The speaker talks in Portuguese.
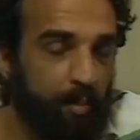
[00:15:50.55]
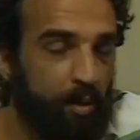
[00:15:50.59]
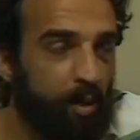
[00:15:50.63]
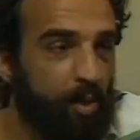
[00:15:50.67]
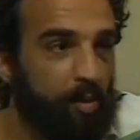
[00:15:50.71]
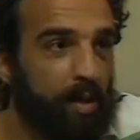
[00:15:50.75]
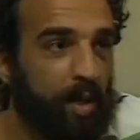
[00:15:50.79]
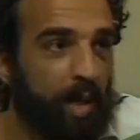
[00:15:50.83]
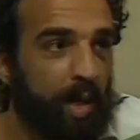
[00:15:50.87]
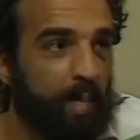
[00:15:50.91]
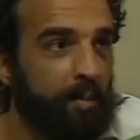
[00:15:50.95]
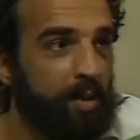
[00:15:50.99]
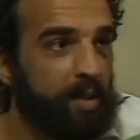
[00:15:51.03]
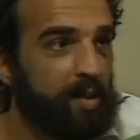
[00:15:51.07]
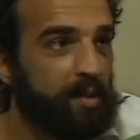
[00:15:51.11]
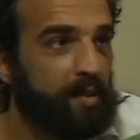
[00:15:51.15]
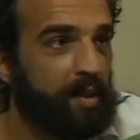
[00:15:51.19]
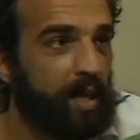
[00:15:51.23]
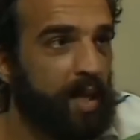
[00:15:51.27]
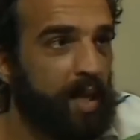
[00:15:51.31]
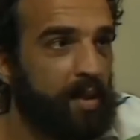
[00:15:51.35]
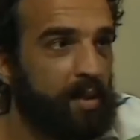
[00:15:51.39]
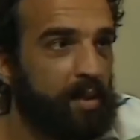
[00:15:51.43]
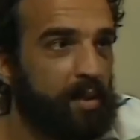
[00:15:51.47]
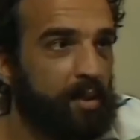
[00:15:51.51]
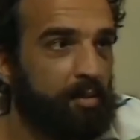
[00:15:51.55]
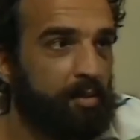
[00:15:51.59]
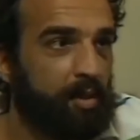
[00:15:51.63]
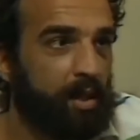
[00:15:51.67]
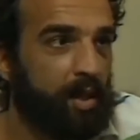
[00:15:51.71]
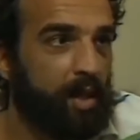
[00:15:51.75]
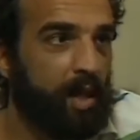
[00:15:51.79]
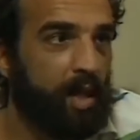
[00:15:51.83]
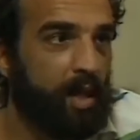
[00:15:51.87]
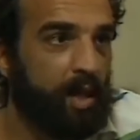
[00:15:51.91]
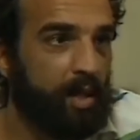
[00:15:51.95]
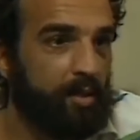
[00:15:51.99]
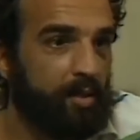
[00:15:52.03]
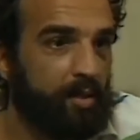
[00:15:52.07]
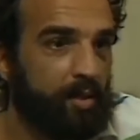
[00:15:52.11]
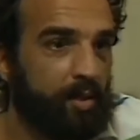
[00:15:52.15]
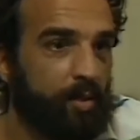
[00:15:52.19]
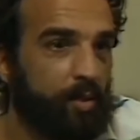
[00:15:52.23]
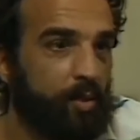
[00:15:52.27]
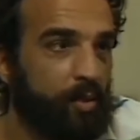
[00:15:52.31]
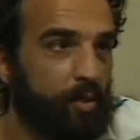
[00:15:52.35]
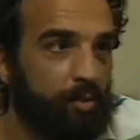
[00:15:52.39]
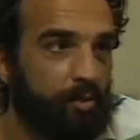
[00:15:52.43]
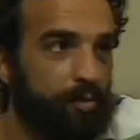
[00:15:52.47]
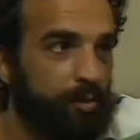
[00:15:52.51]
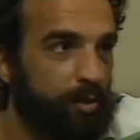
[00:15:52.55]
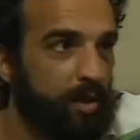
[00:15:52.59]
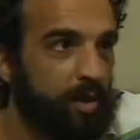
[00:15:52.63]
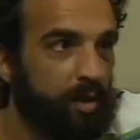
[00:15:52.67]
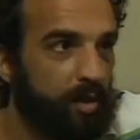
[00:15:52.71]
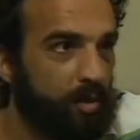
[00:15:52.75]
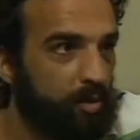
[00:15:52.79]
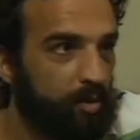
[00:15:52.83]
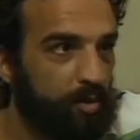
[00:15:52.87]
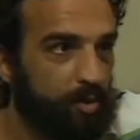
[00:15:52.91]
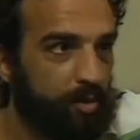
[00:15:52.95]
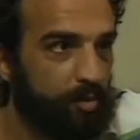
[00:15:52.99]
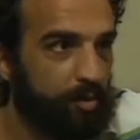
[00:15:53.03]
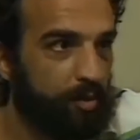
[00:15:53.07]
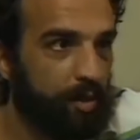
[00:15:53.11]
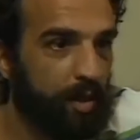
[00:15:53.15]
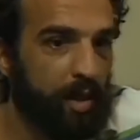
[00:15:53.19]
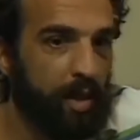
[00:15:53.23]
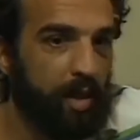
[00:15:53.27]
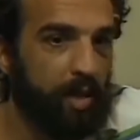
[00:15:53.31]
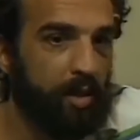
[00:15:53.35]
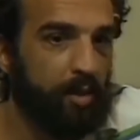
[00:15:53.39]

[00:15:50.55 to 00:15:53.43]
Na época isso aí virou caso de polícia, mas nada de fato aconteceu